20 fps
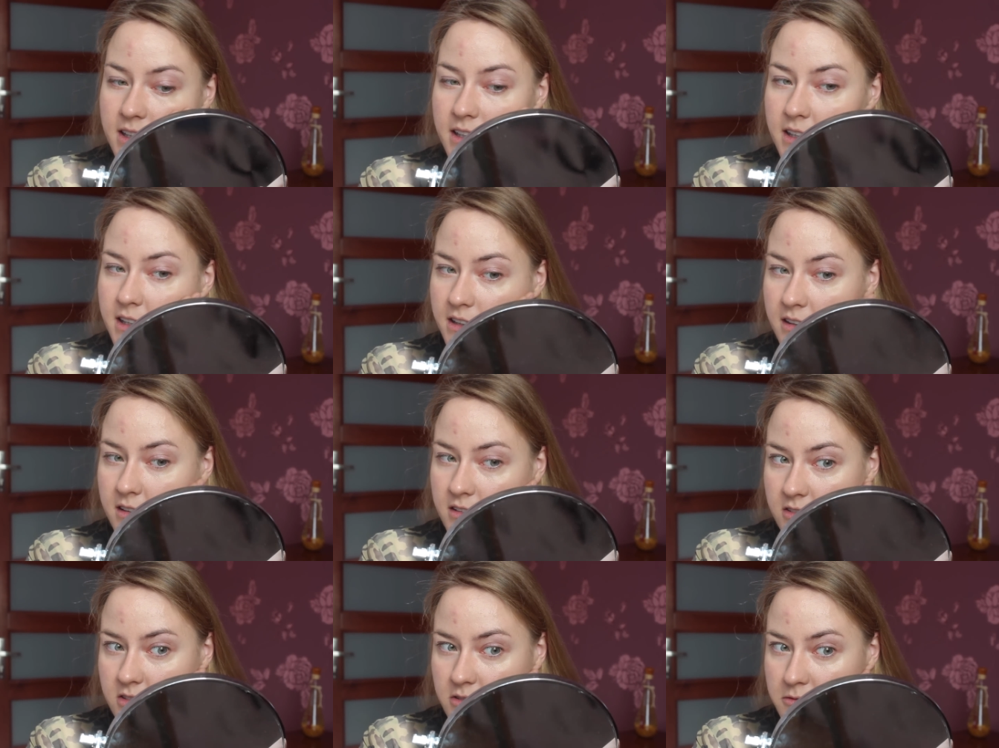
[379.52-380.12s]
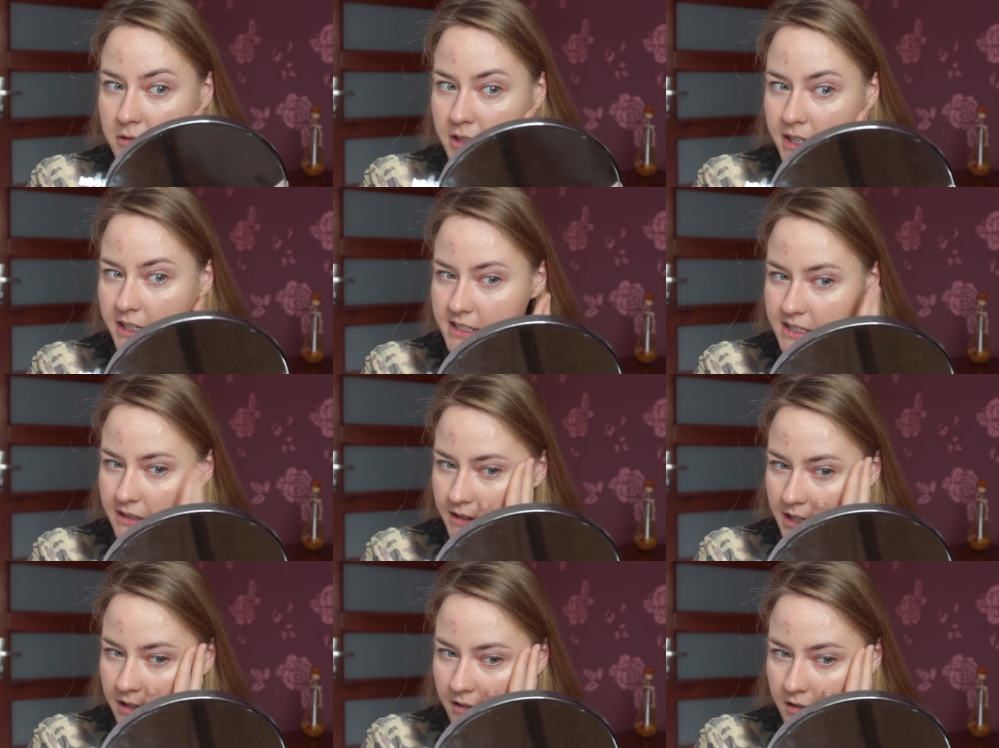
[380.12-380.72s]
E, skóra
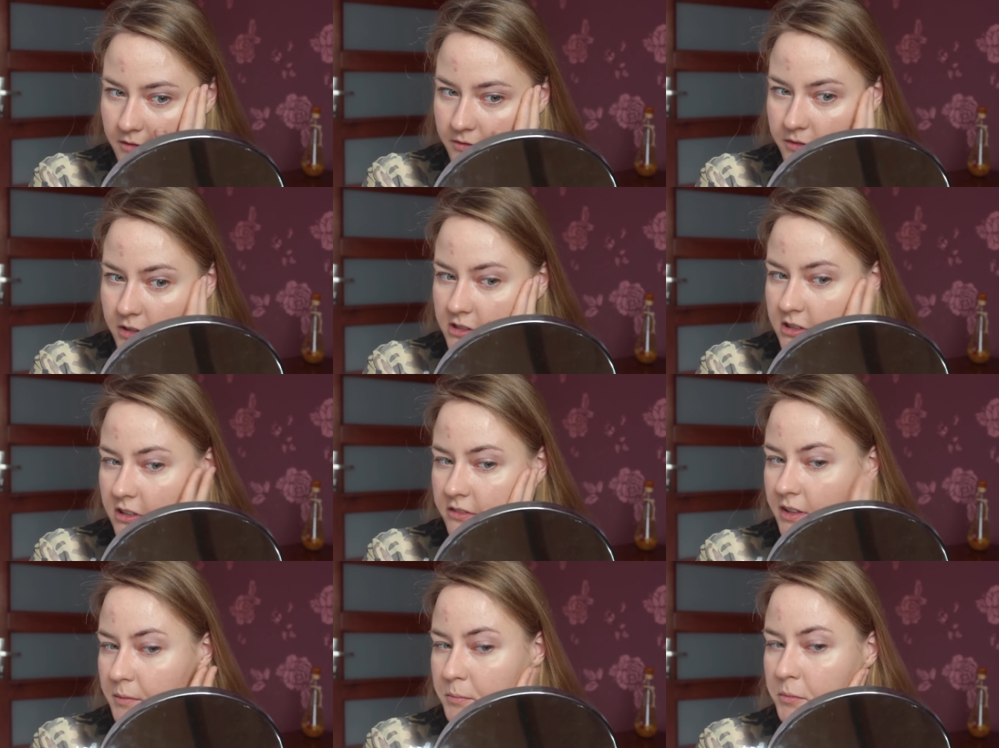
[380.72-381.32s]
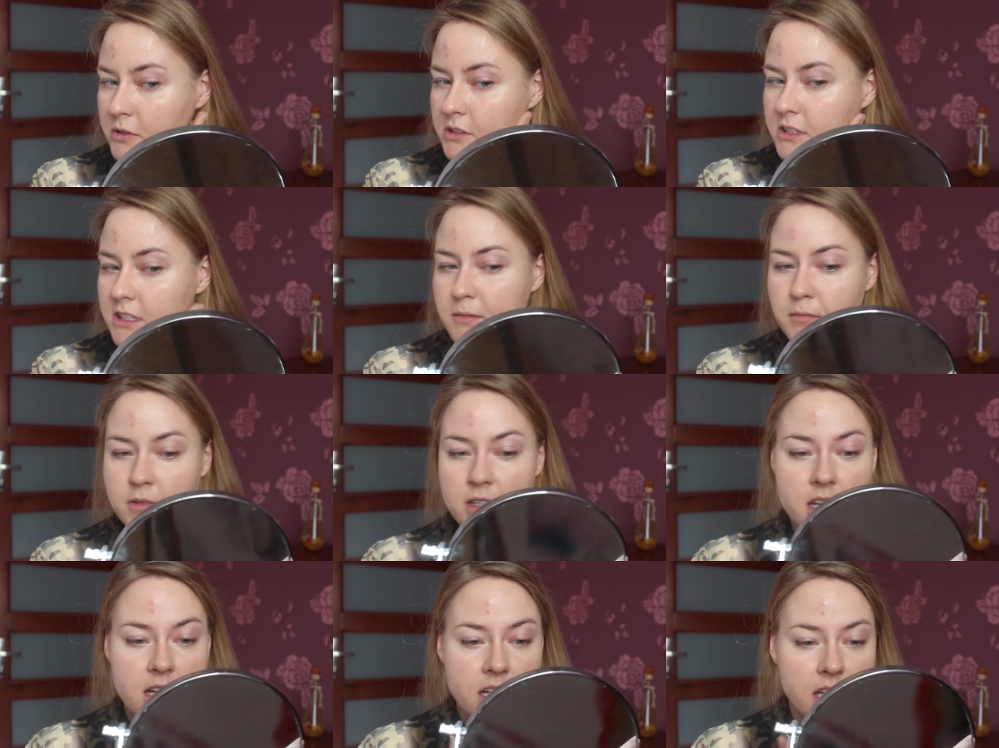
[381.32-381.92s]
jest całkiem komfortowa po
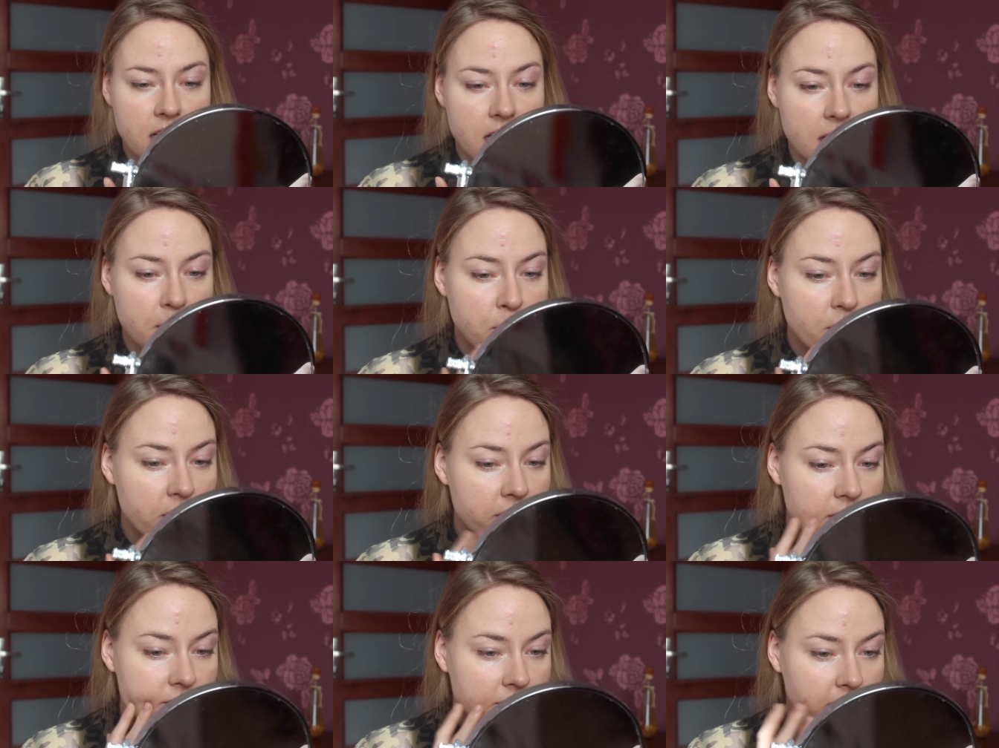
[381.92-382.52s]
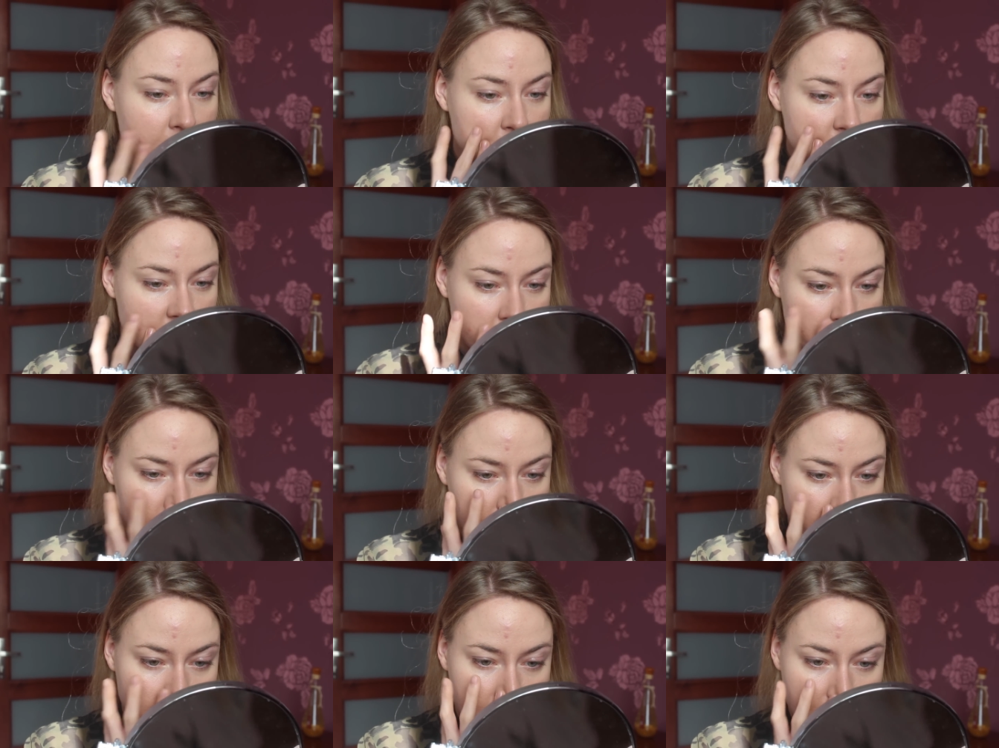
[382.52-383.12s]
tym i powiem Wam,
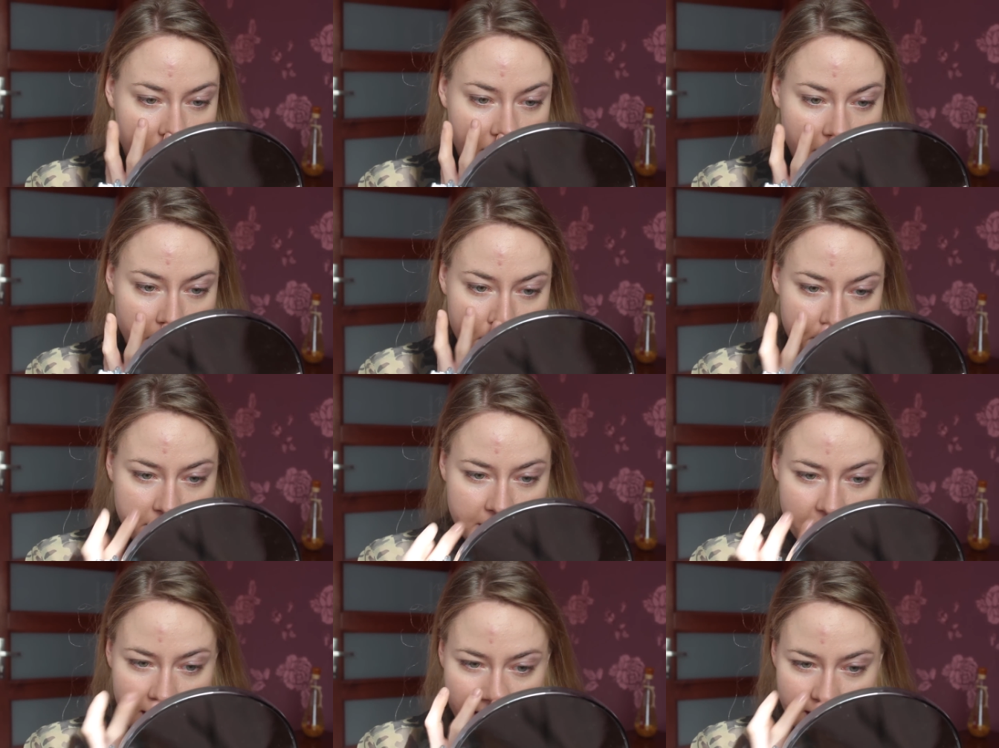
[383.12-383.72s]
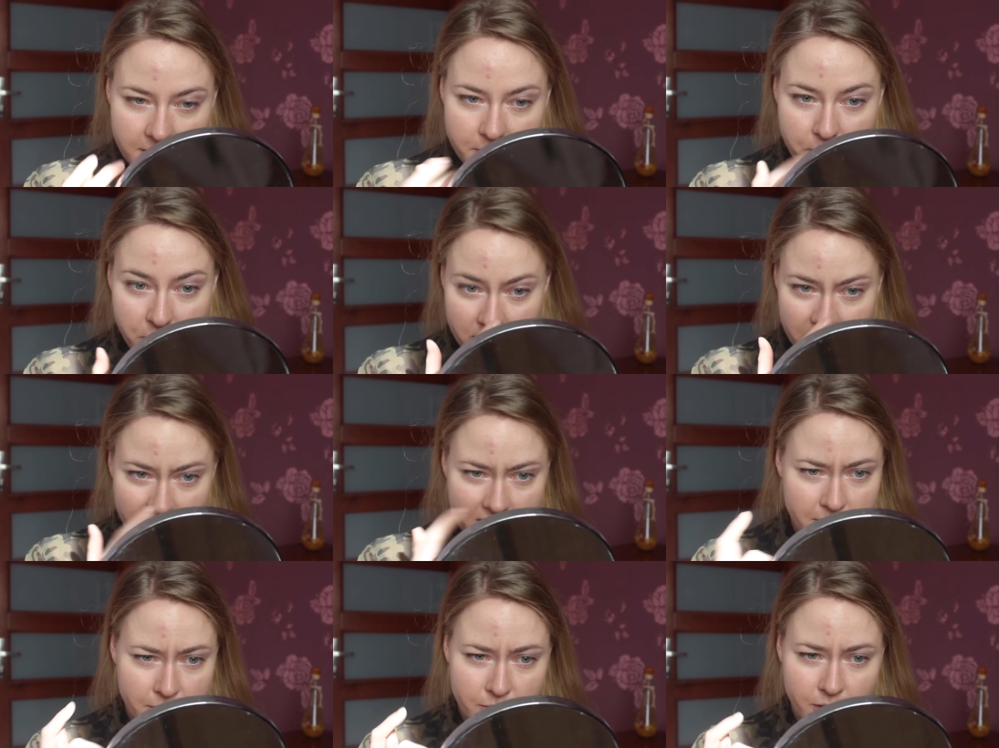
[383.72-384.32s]
że byłabym na tak
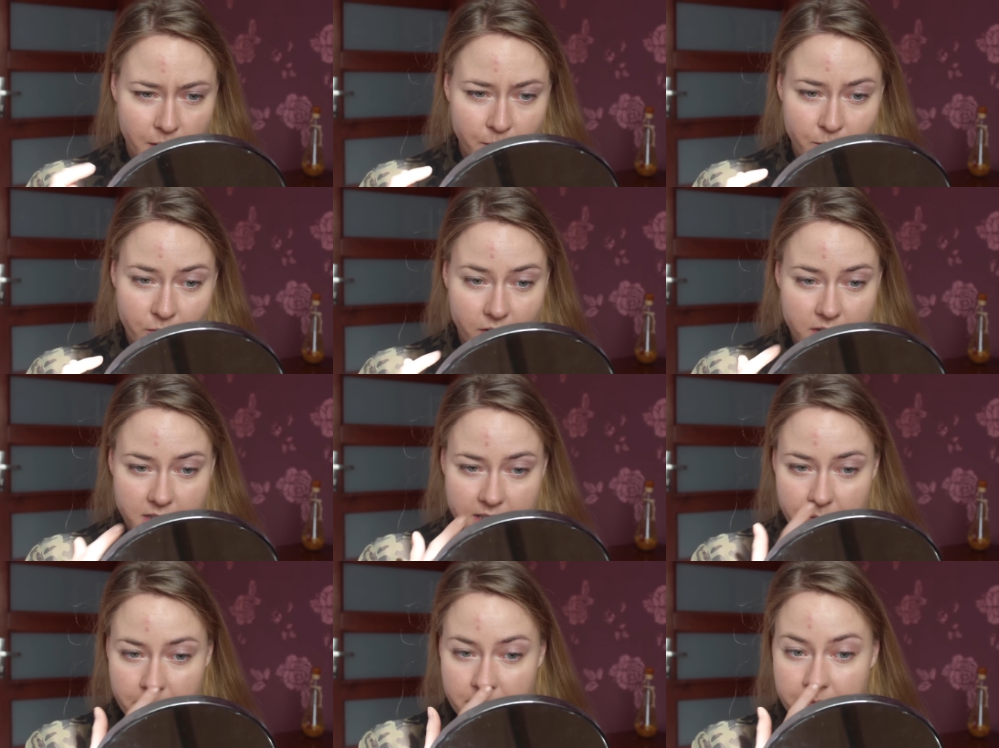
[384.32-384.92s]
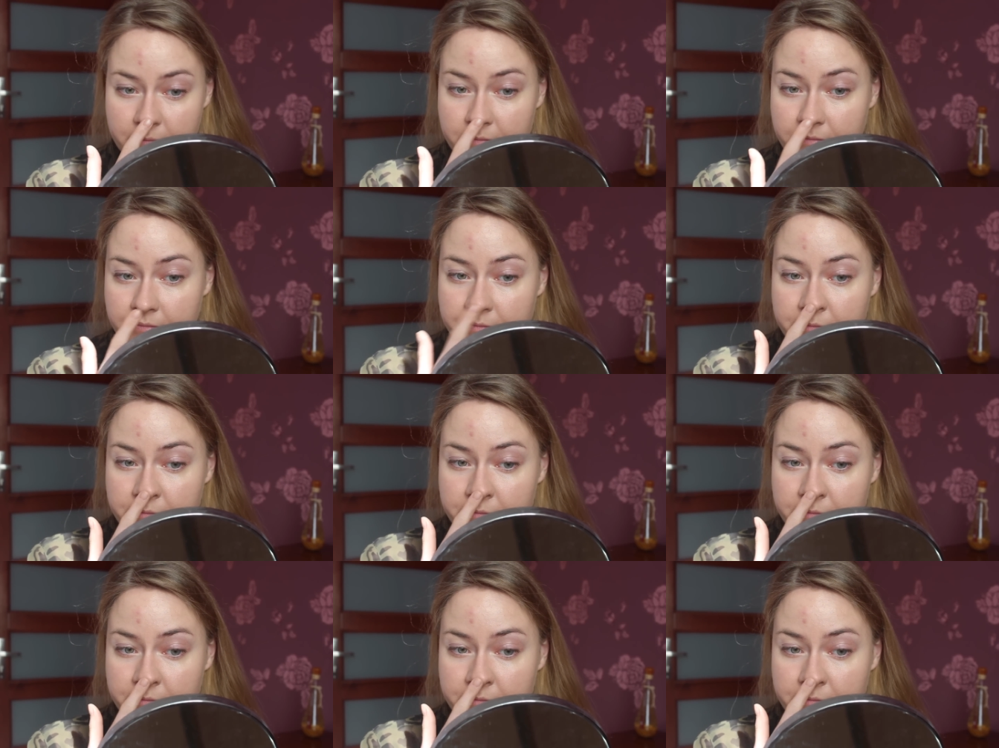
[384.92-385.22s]
poza tym moim nosem,